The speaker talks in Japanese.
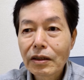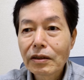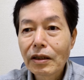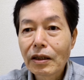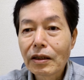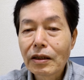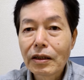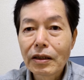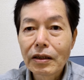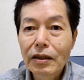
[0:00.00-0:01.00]
的な
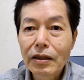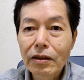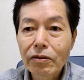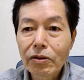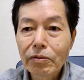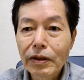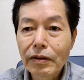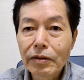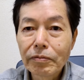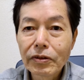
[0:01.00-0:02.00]
言
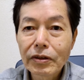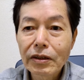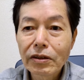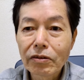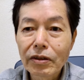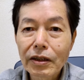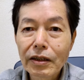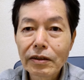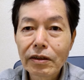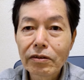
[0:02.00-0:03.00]
葉は難しいので
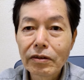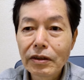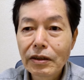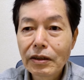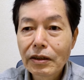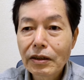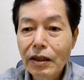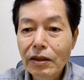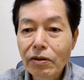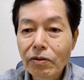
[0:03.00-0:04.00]
解説に
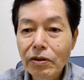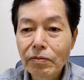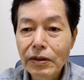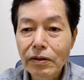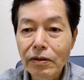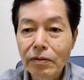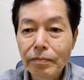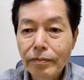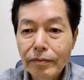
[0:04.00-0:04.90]
書いておきます。